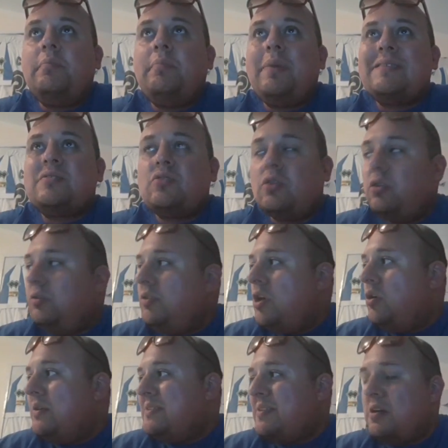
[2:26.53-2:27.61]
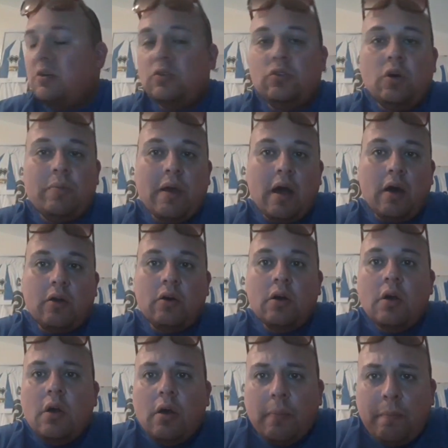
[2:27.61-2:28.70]
passò non dico in secondo piano,
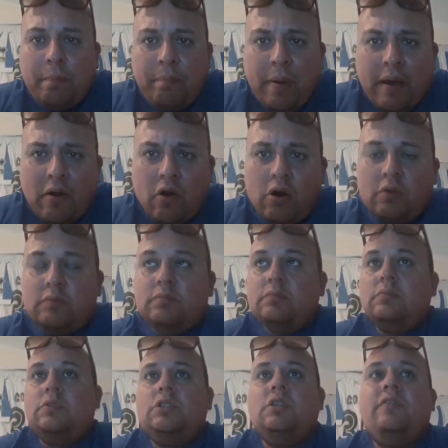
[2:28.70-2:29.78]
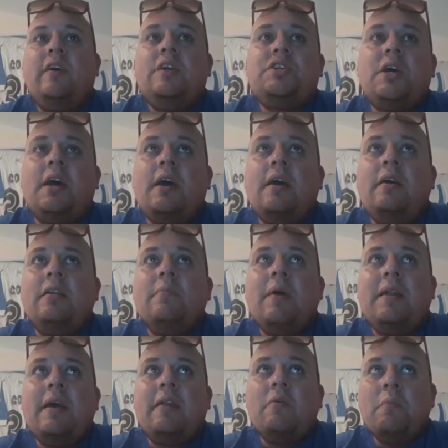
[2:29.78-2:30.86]
però ci fece
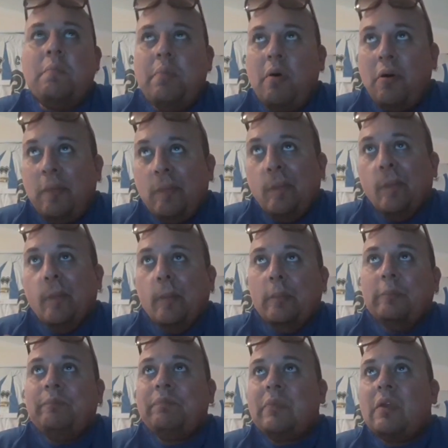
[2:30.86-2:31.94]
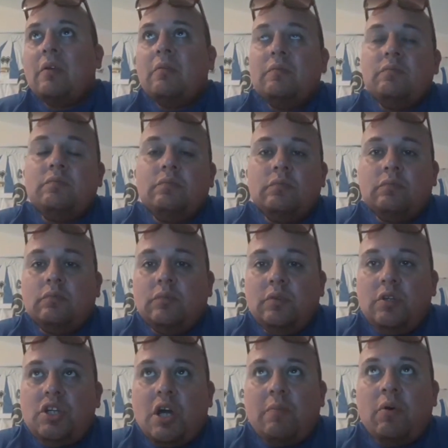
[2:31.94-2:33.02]
rimanere un po'
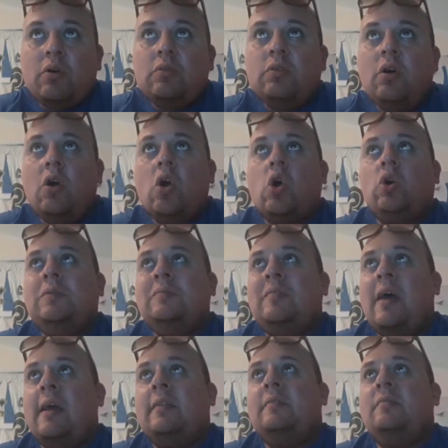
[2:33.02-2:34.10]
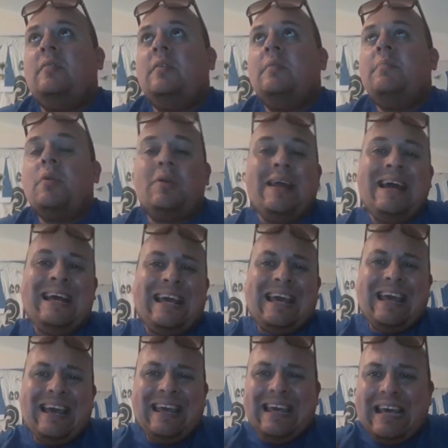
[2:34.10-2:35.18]
diciamo non contenti, però
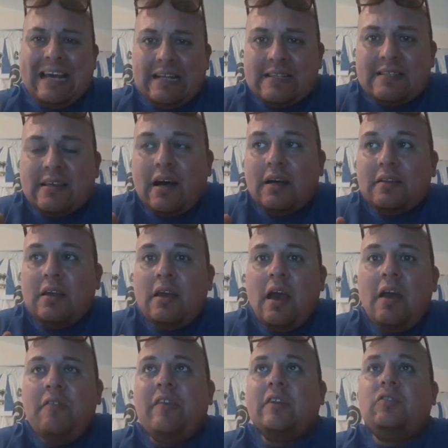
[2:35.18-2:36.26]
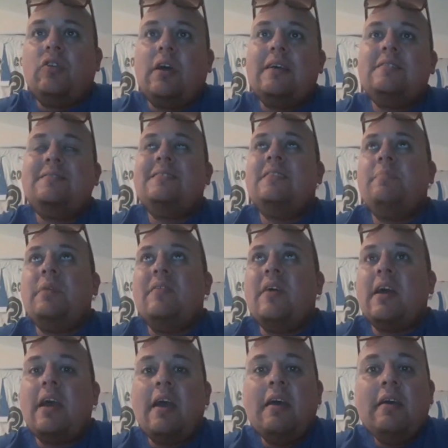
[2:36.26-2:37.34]
neanche incazzati, è il fatto che si sapeva
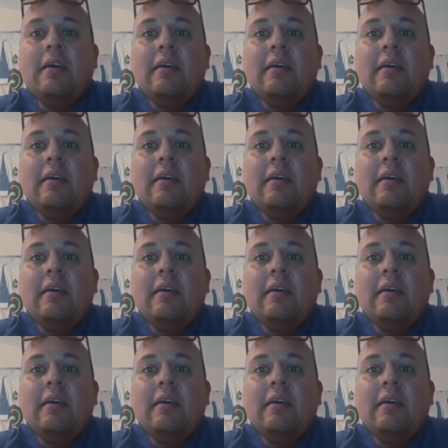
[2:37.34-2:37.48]
che